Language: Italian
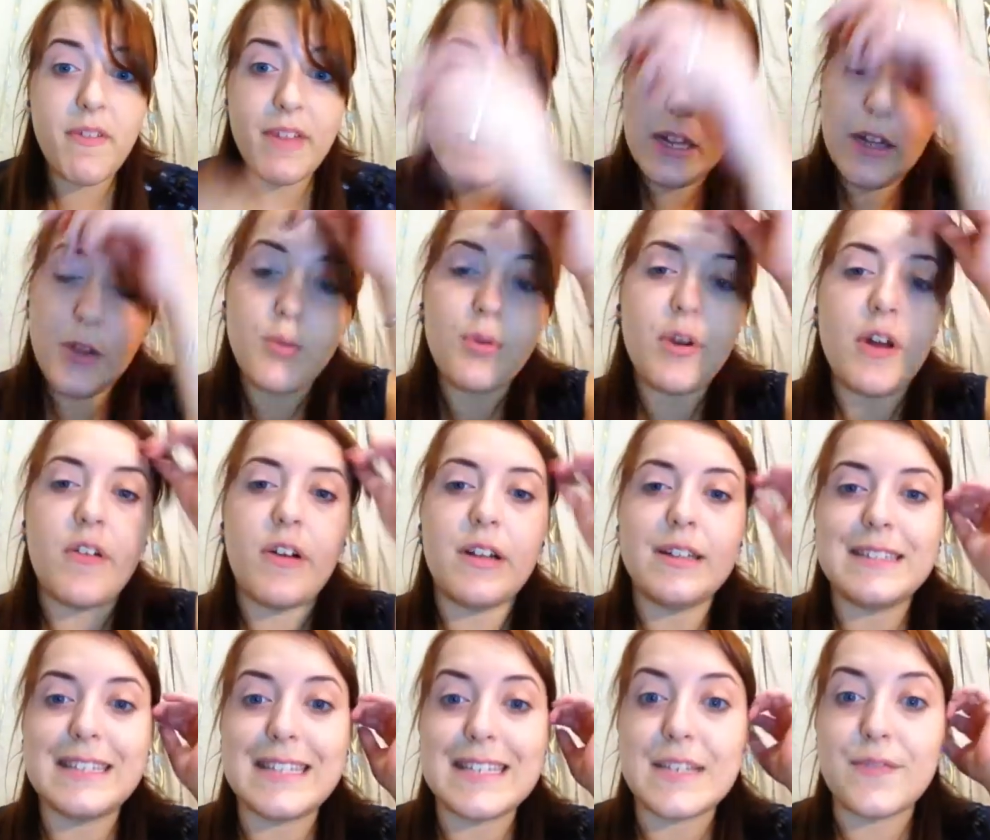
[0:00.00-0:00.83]
sfedele una
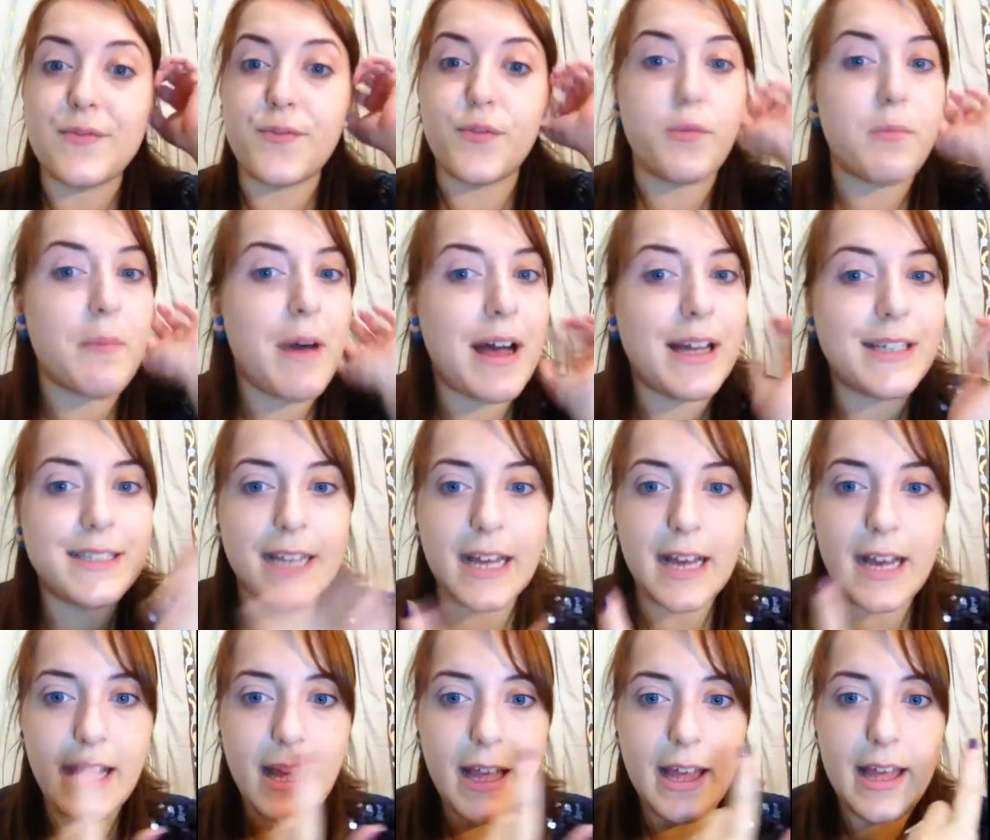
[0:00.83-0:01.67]
volta
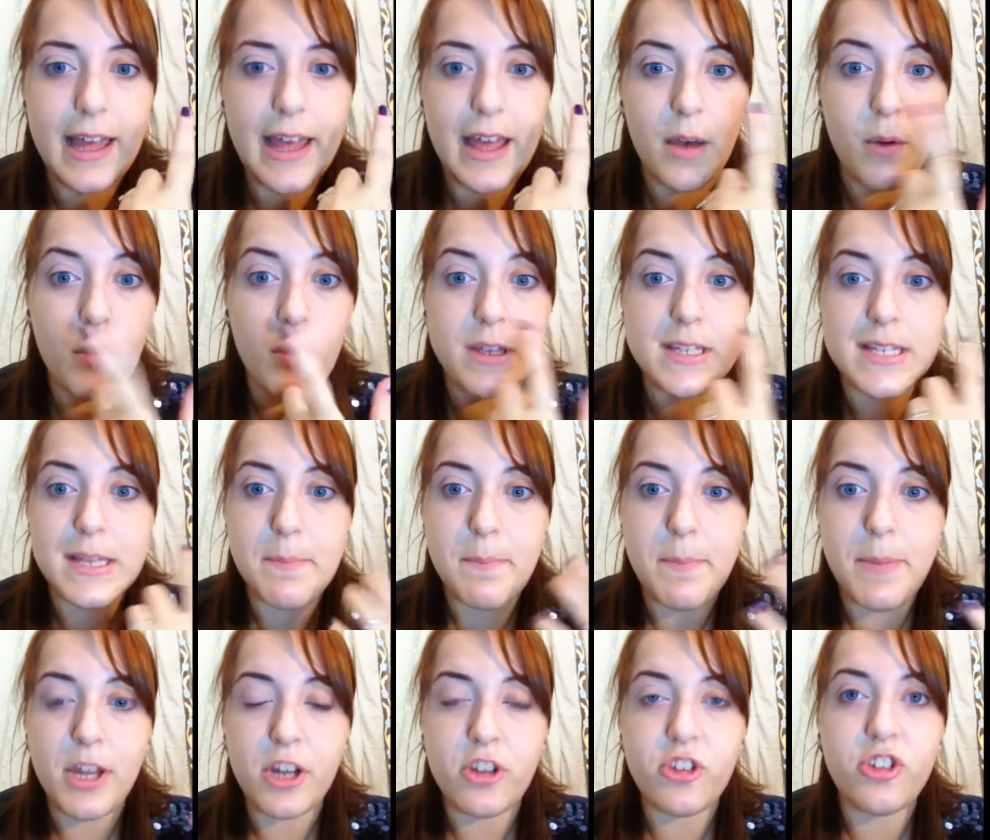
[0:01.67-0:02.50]
sfumata è quasi
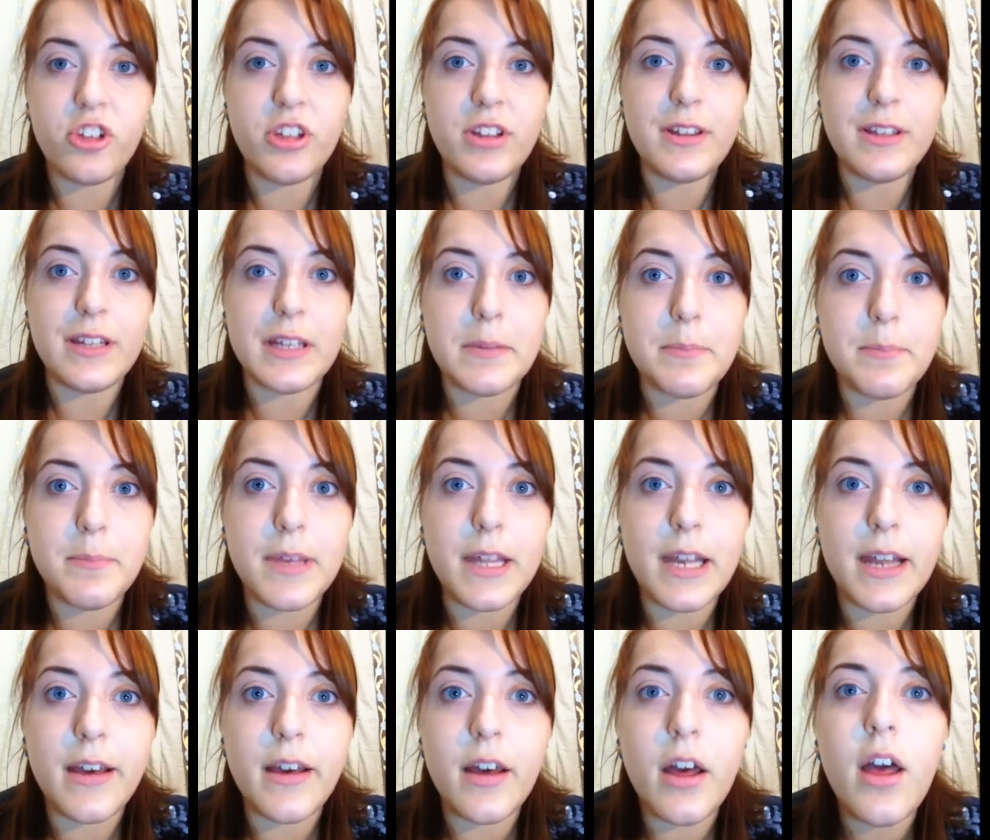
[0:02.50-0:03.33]

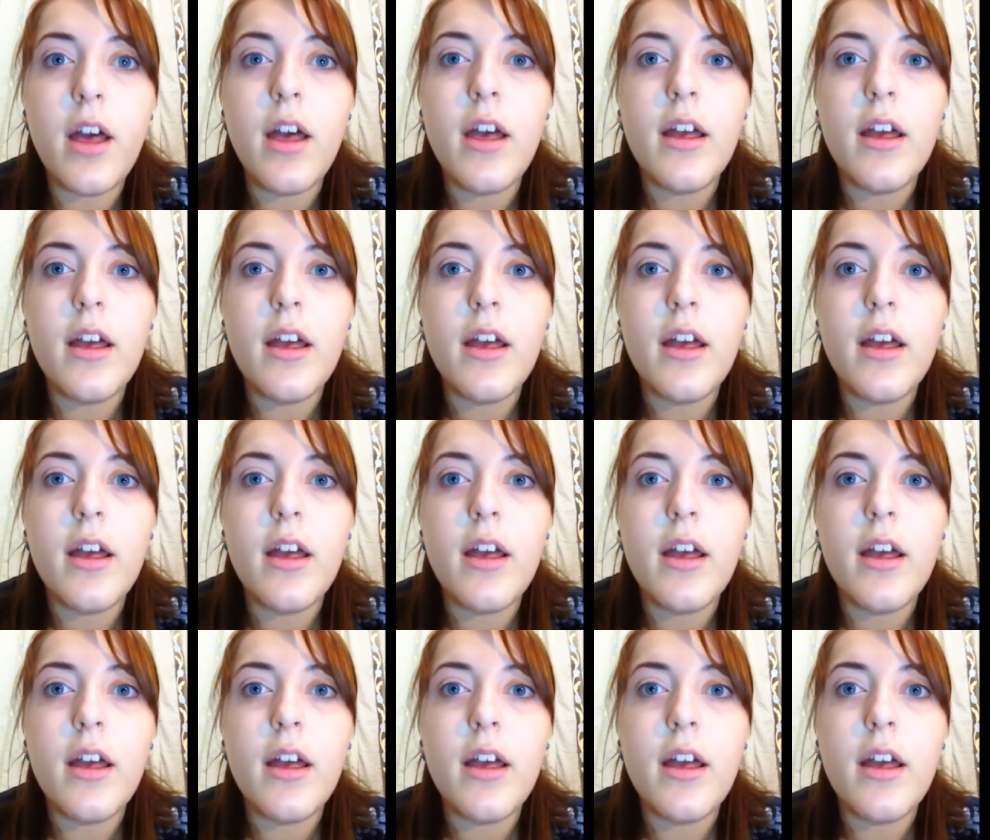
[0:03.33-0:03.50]
impercettibile